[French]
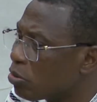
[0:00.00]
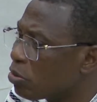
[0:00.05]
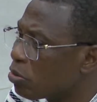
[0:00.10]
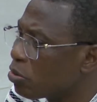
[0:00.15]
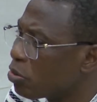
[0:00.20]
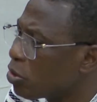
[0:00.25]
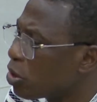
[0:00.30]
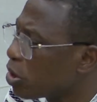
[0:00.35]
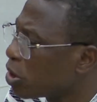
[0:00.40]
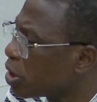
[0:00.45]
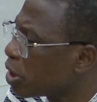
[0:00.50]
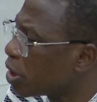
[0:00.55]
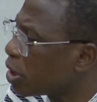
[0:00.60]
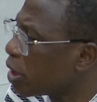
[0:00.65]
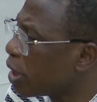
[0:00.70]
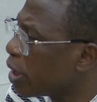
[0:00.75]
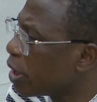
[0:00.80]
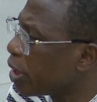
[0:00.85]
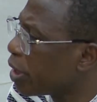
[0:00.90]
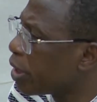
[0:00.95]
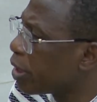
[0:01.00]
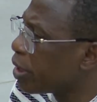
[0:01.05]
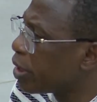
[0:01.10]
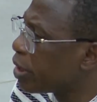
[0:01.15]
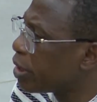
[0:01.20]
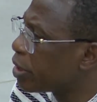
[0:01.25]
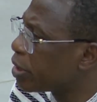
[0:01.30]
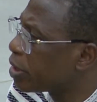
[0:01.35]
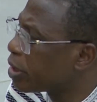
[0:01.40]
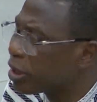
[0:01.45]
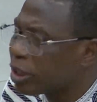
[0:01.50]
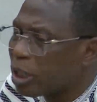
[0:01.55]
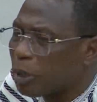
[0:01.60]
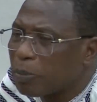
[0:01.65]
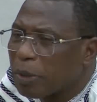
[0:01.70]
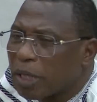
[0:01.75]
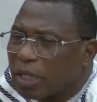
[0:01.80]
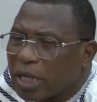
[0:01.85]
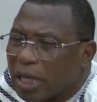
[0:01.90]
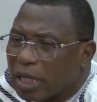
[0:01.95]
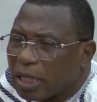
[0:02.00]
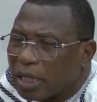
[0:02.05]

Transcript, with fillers: Non, c'était, pas dans